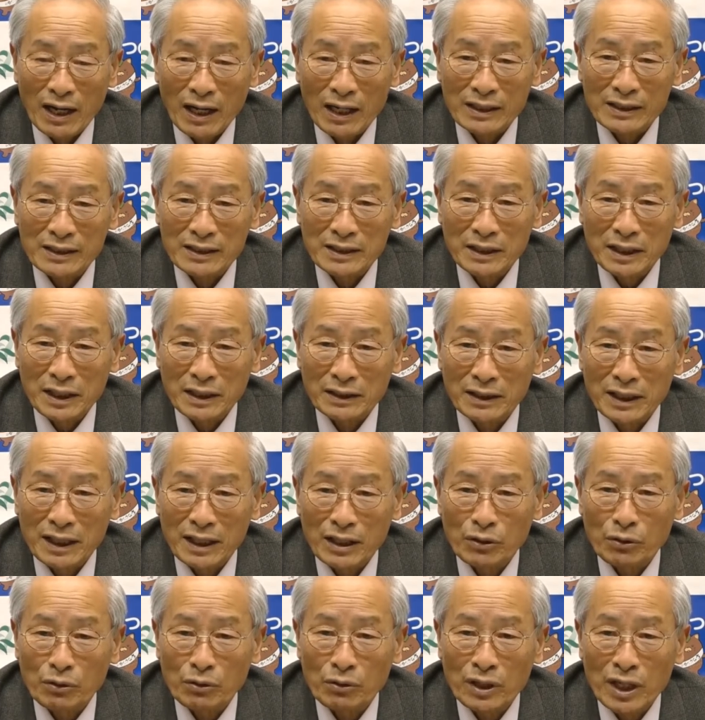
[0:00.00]
新型
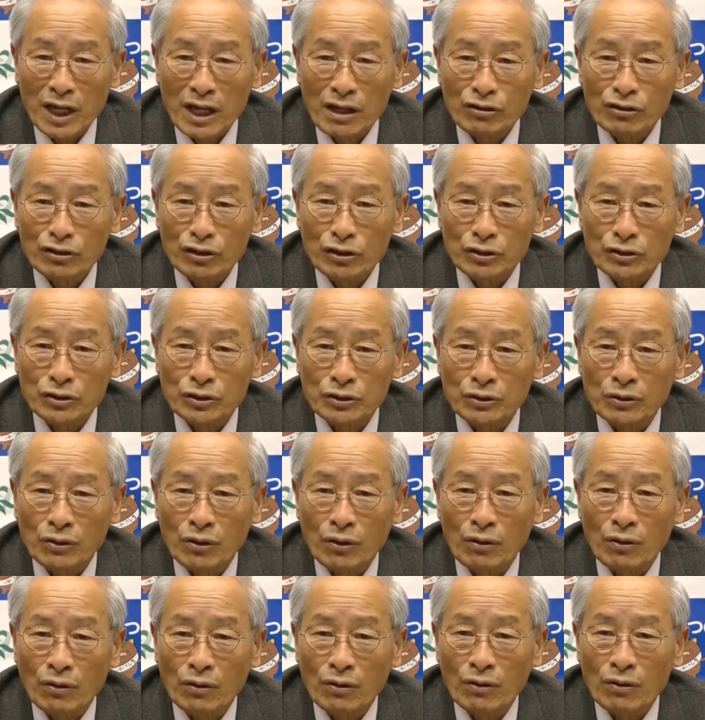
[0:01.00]
コロナウイルス
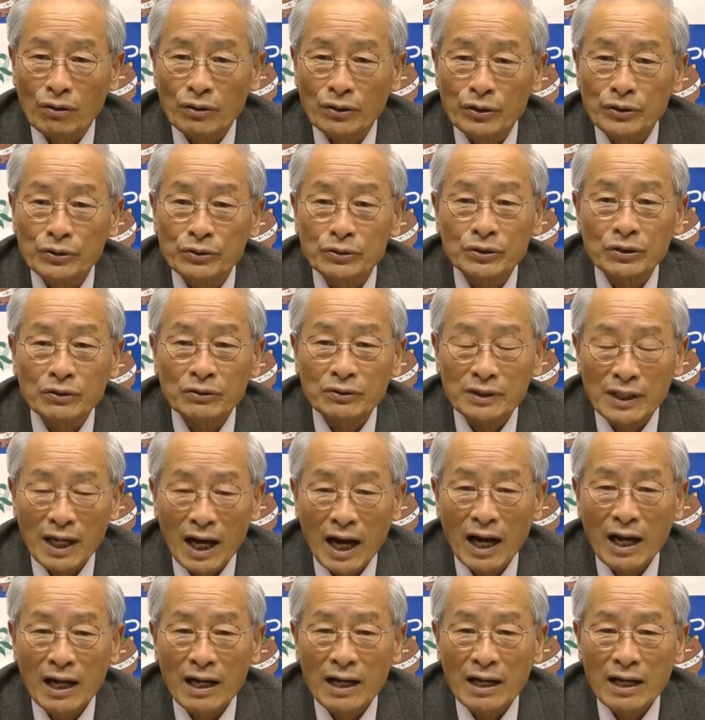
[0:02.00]
の急速
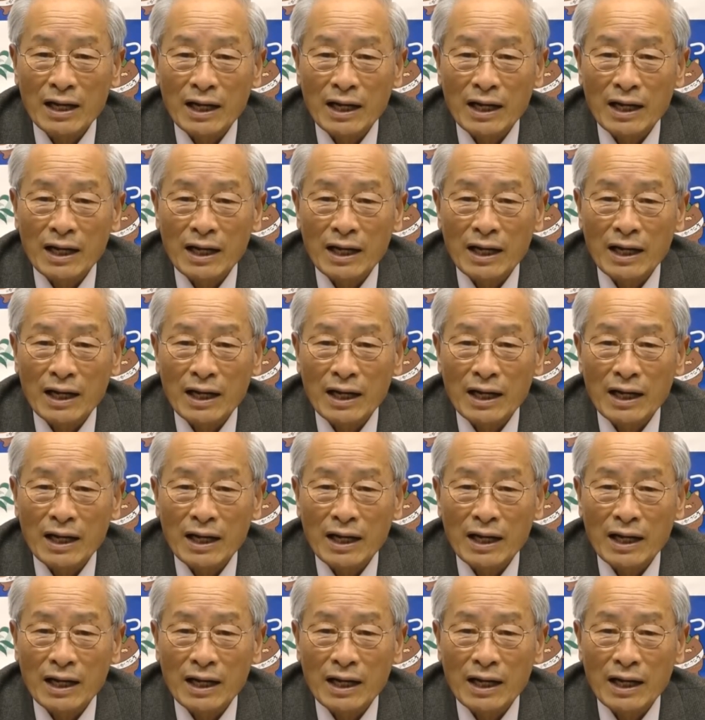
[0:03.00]
な